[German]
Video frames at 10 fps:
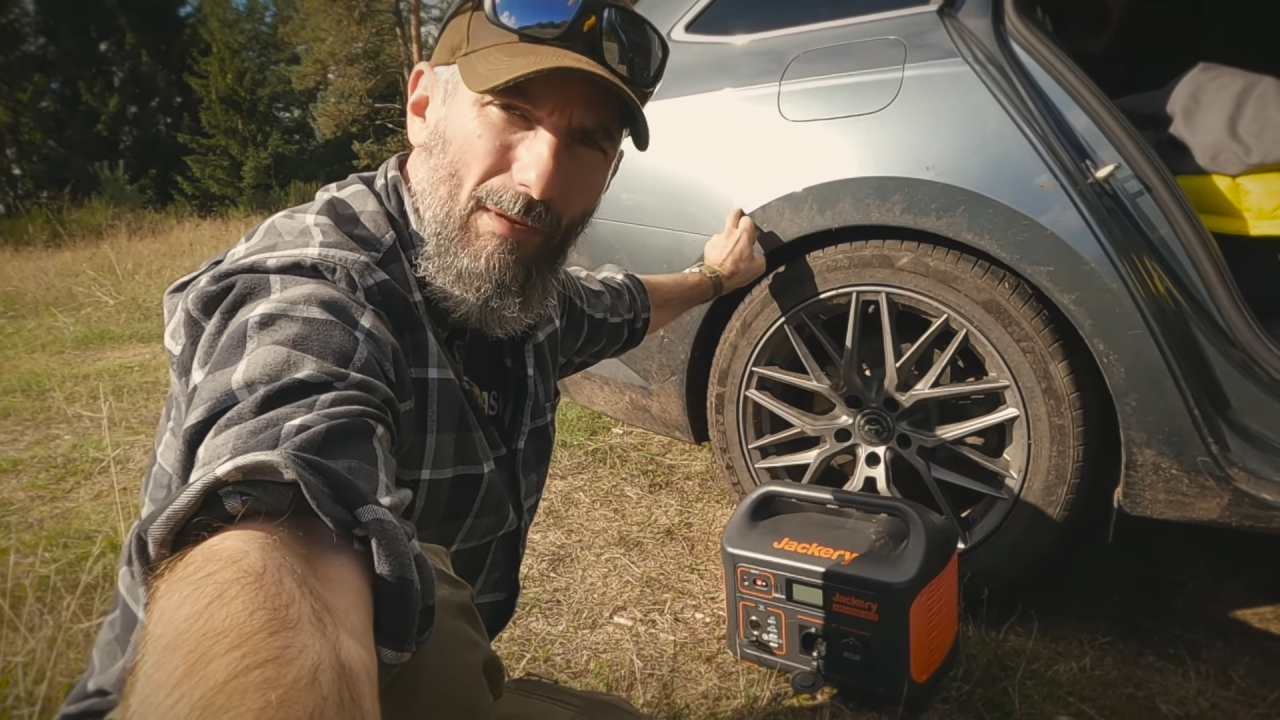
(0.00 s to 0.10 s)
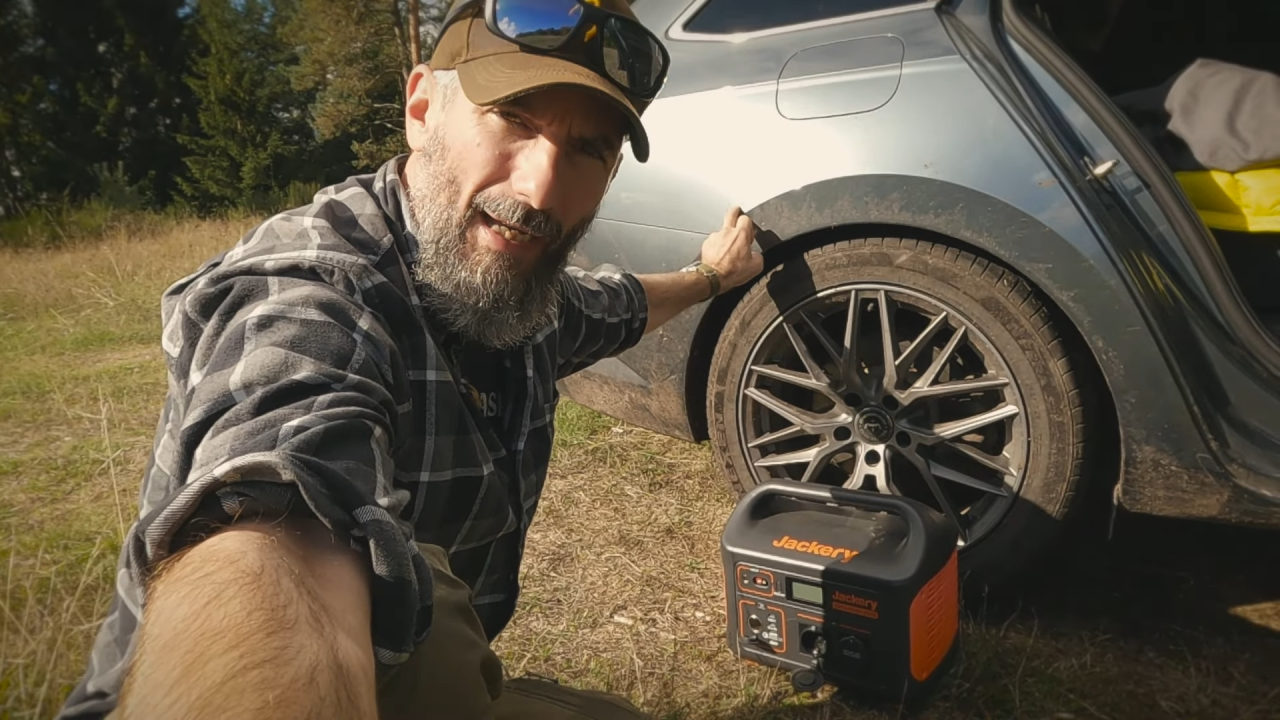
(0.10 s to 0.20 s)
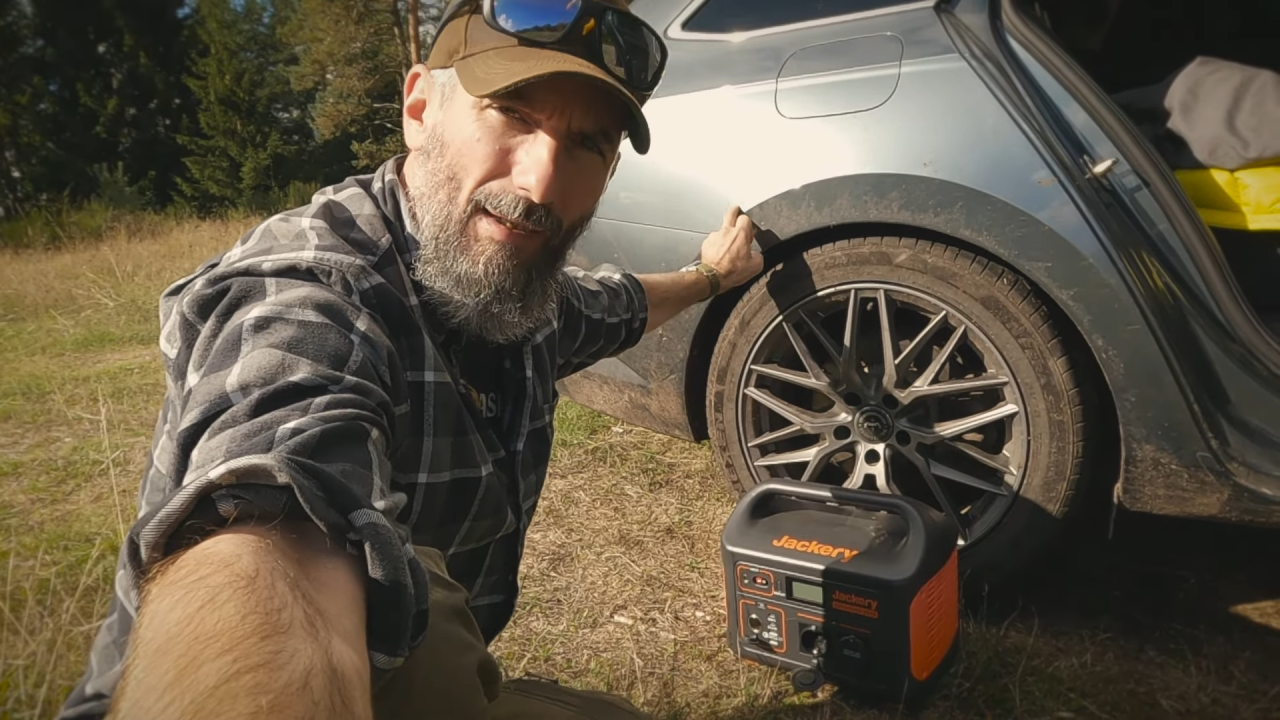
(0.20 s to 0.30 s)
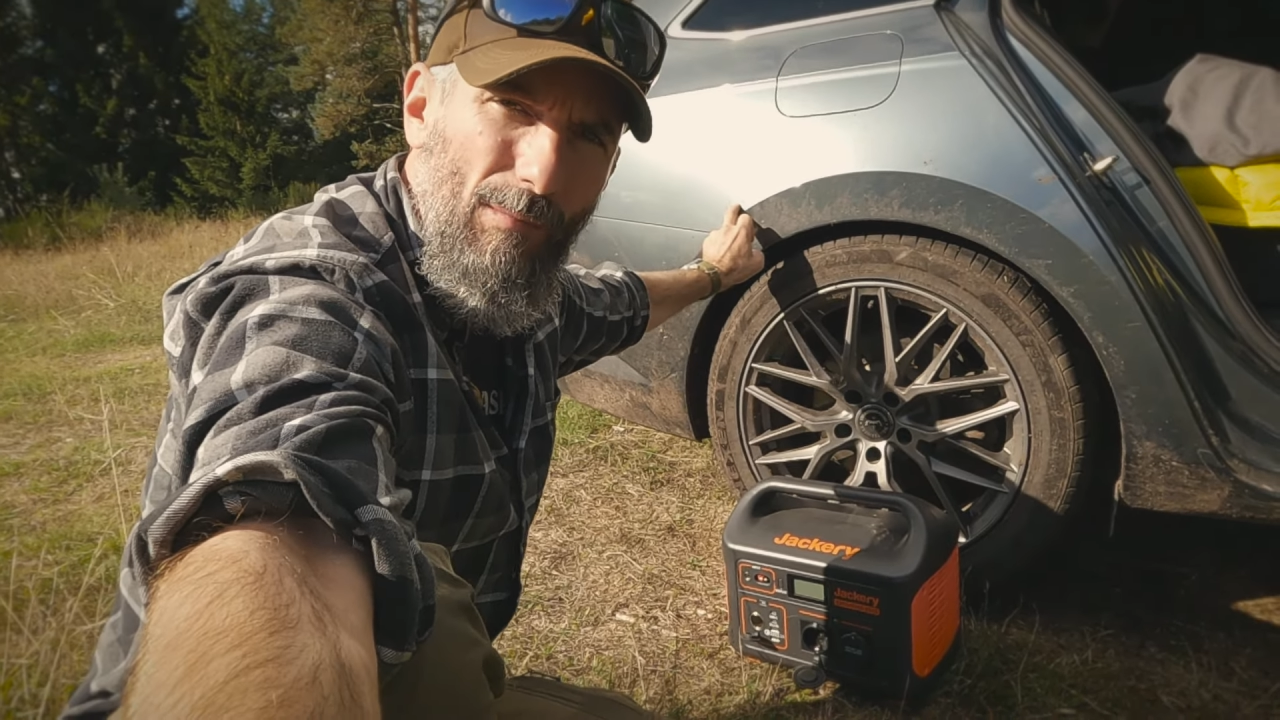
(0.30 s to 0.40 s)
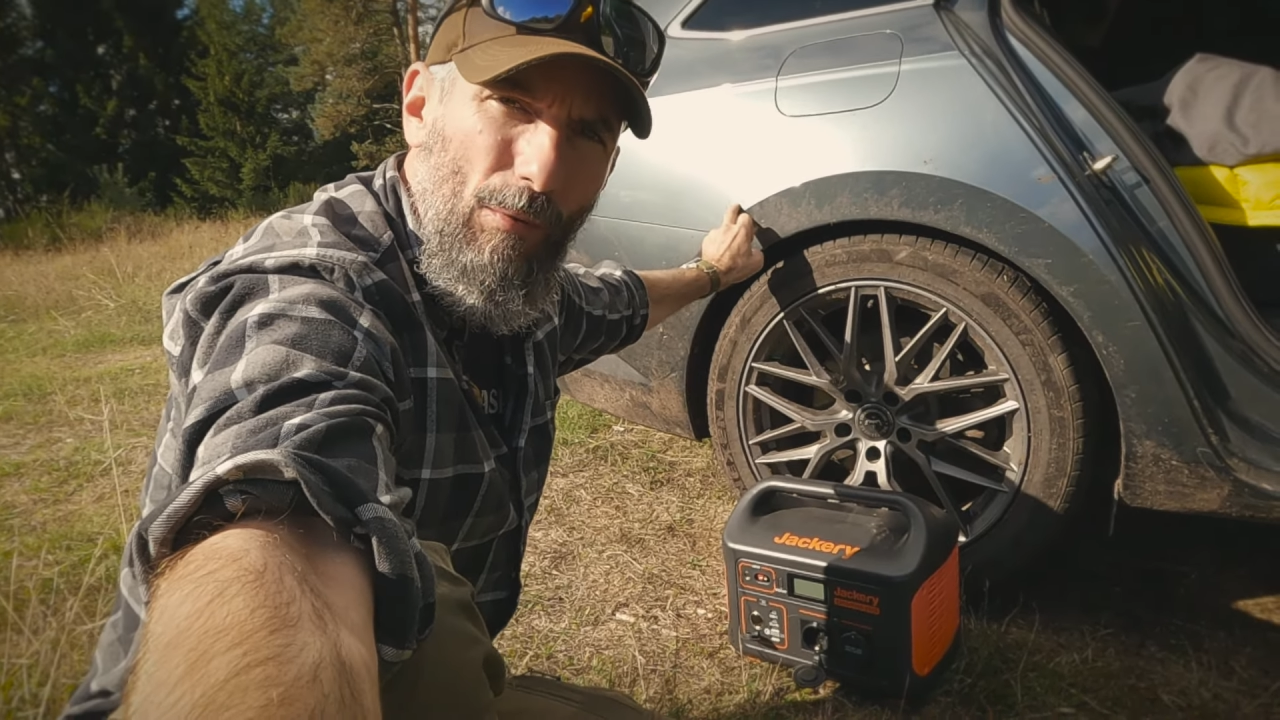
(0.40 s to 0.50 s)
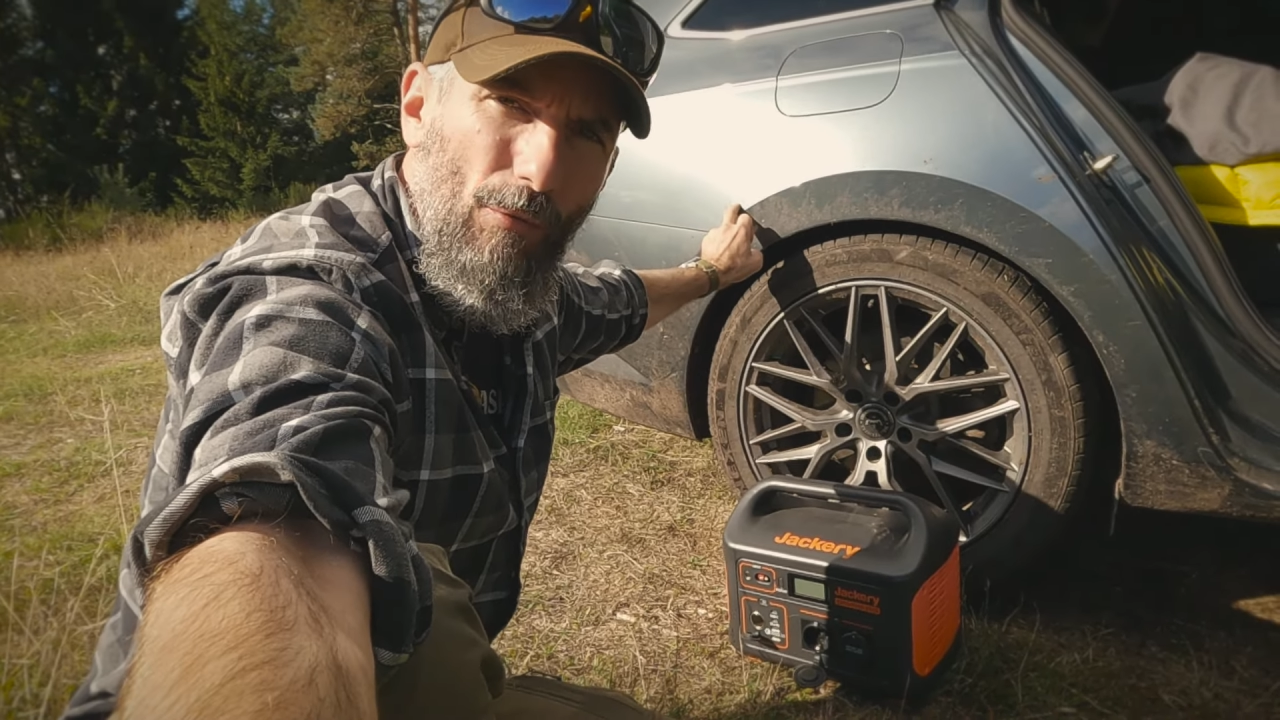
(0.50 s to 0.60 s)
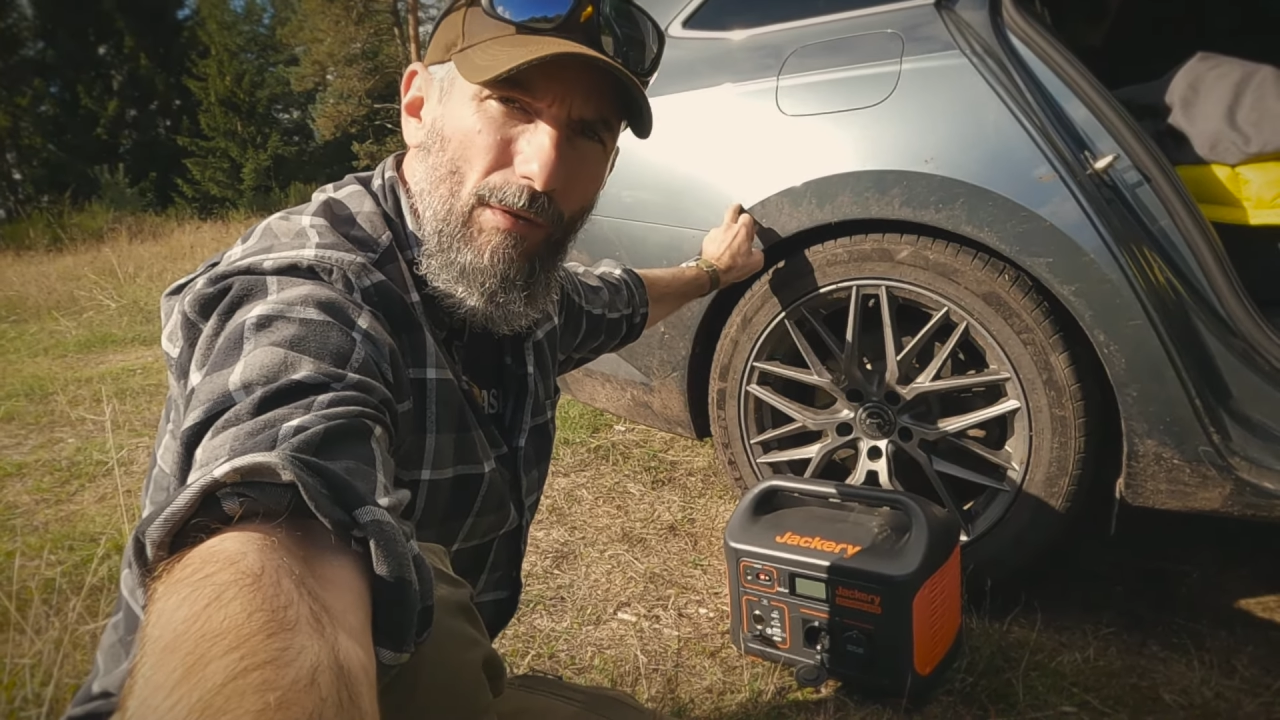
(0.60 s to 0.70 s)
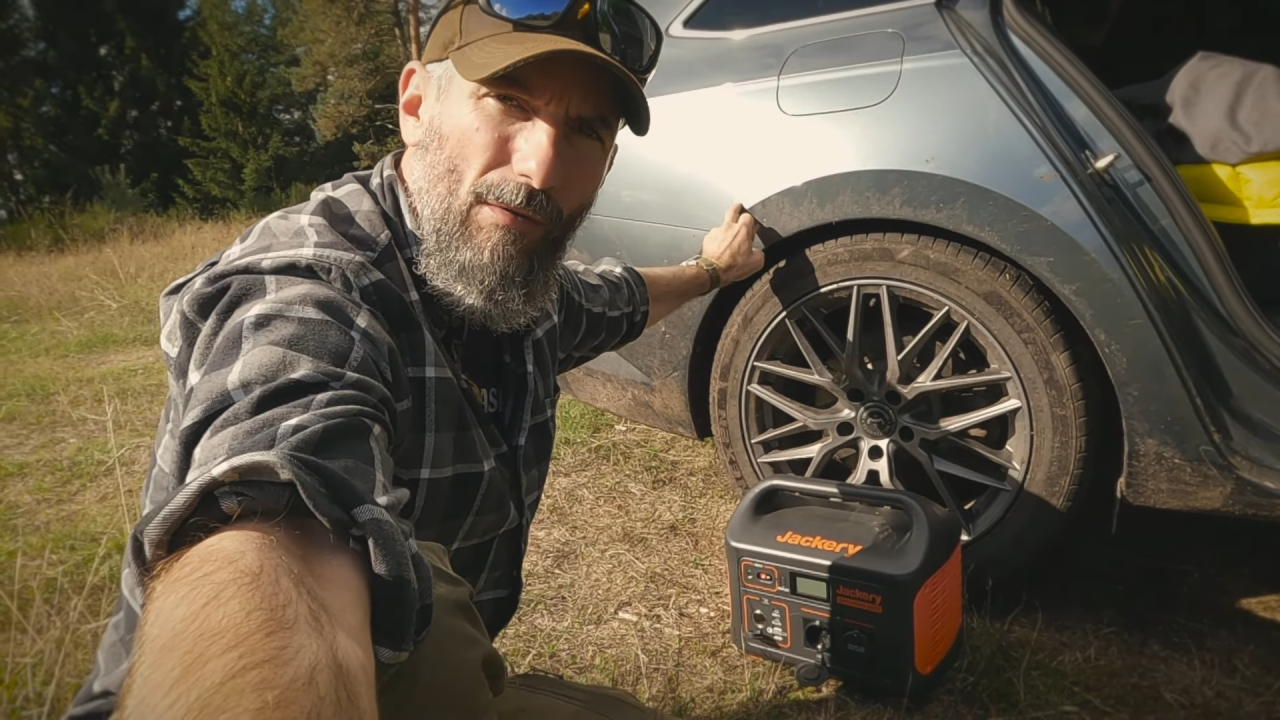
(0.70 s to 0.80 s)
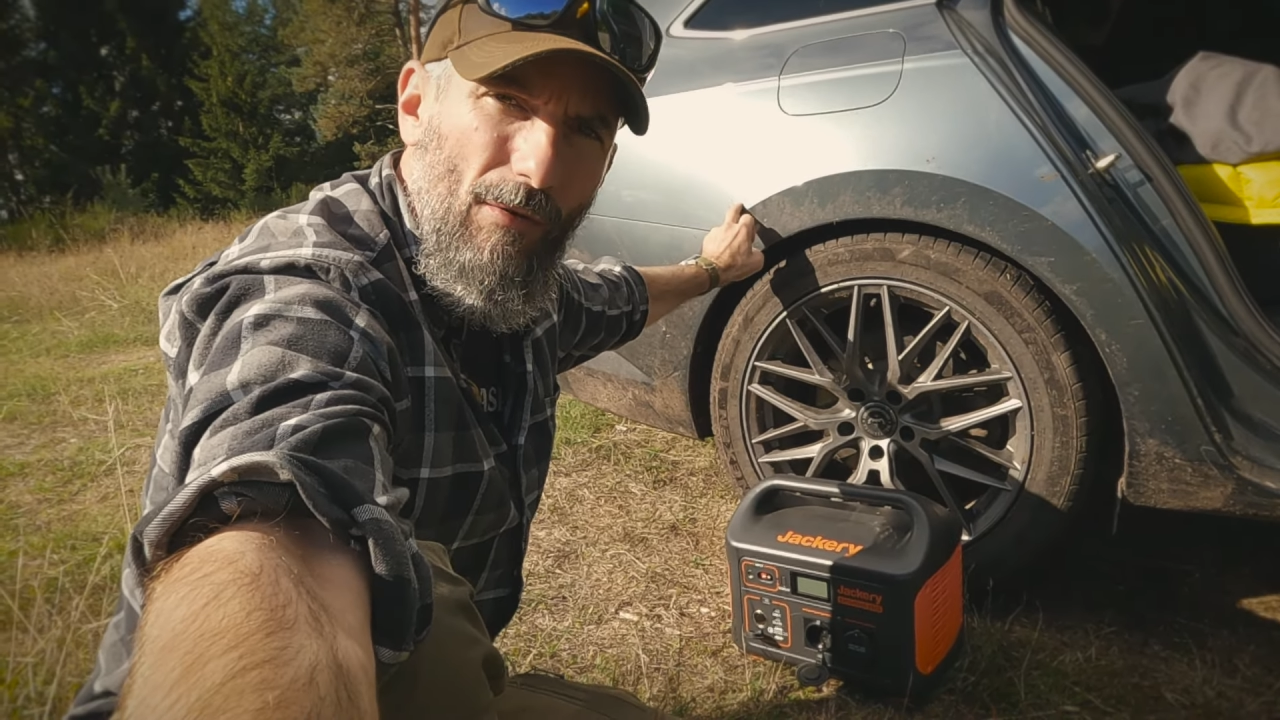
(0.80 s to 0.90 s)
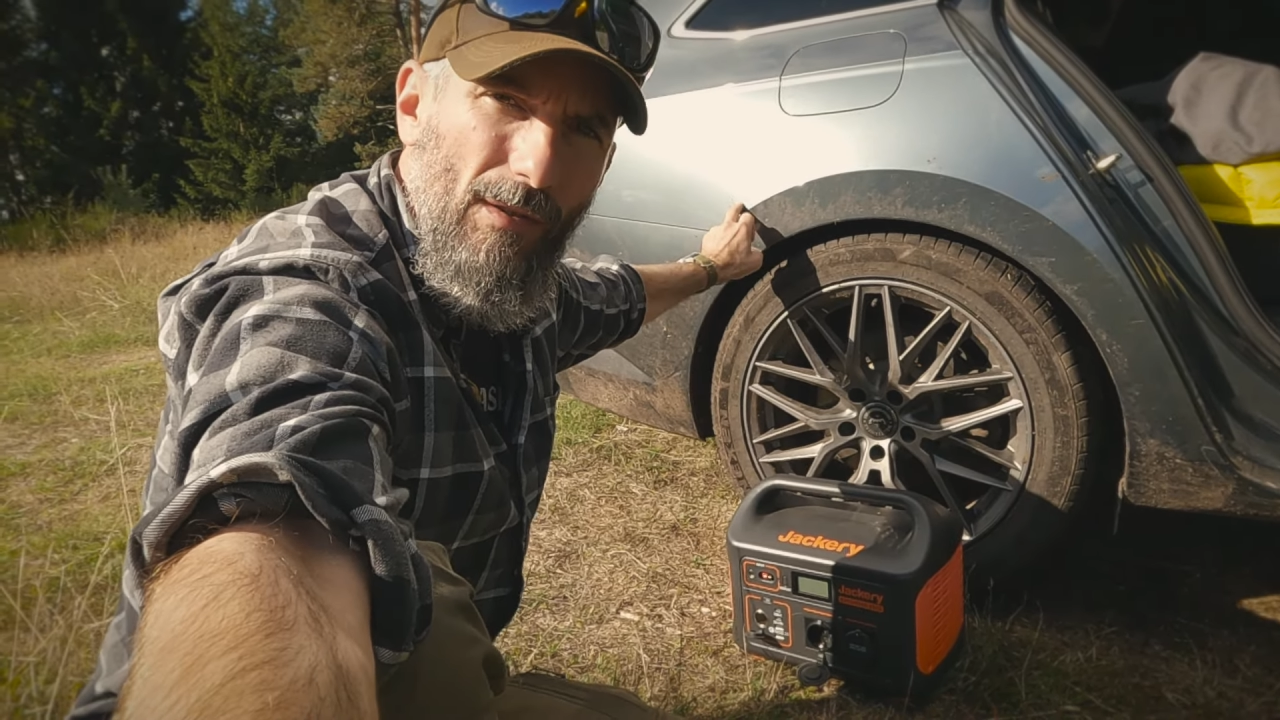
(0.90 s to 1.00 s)

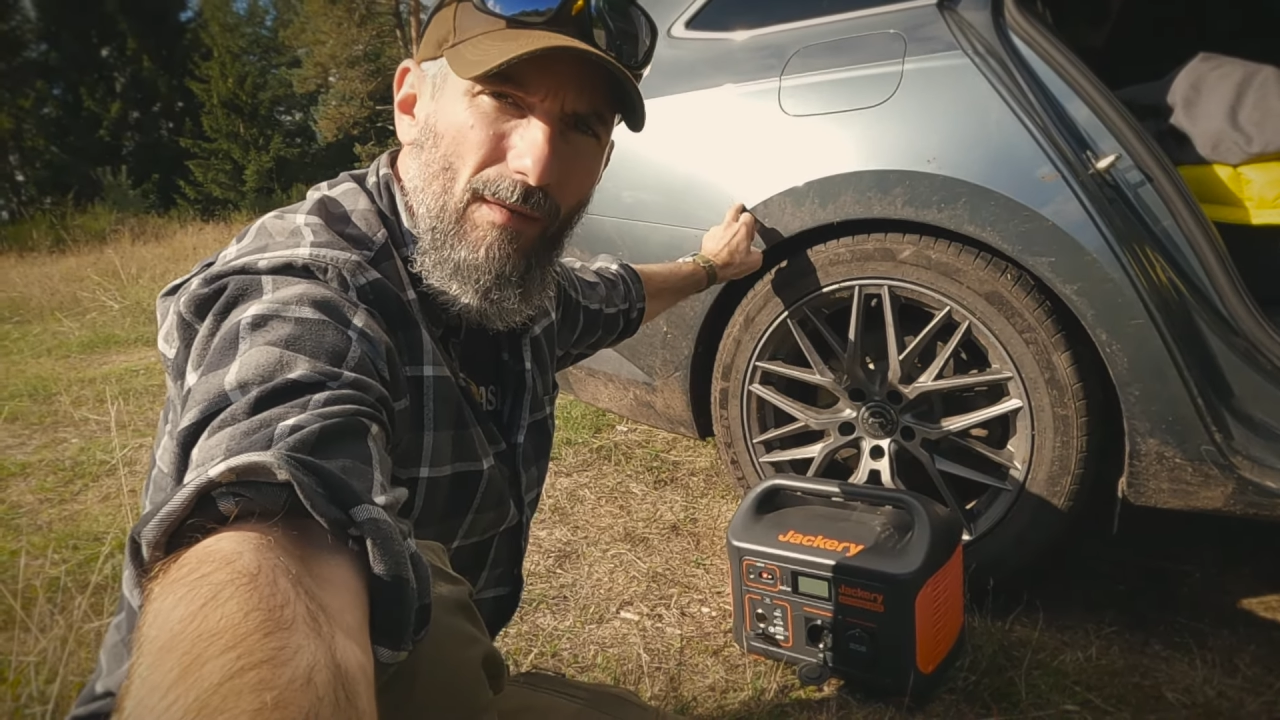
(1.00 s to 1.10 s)
Ladeboden noch